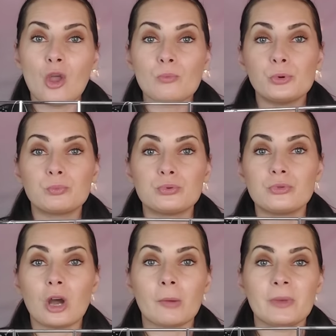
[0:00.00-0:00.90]
pour
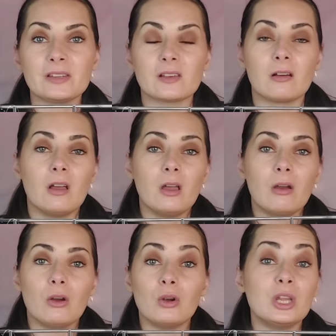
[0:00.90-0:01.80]
pouvoir mettre
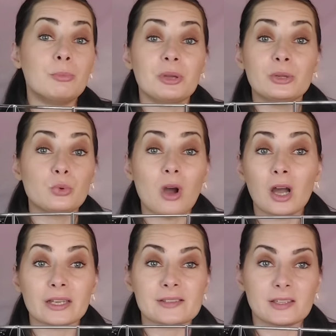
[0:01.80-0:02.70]
euh, les
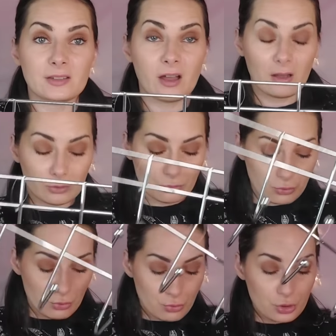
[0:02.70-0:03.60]
peignoirs, etc. Donc
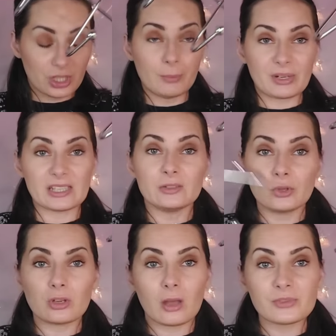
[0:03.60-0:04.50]
du coup j'en ai pris
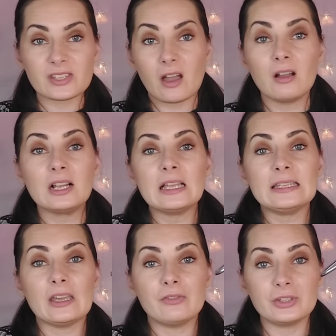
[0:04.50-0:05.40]
deux comme ça. Il
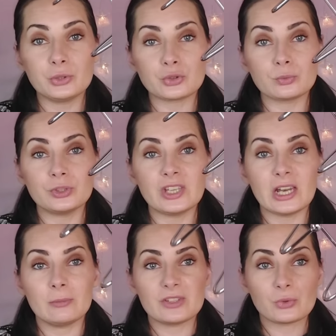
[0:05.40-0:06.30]
y avait d'autres
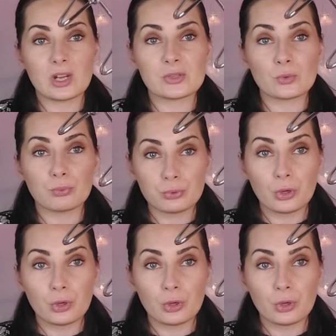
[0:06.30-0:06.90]
modèles, mais ceux-là sont plus